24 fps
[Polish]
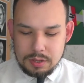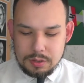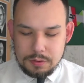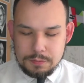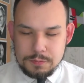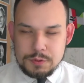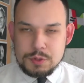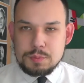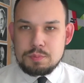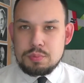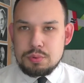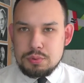
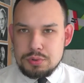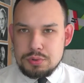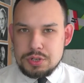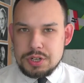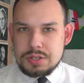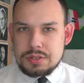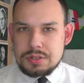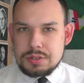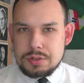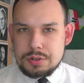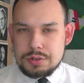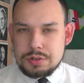
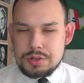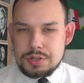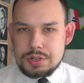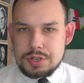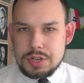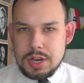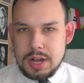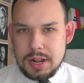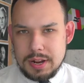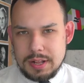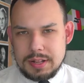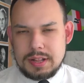współczesności,
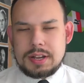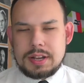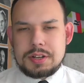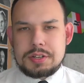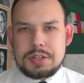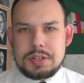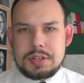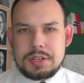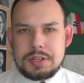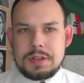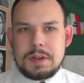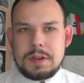ale także
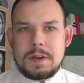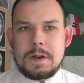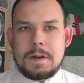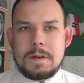i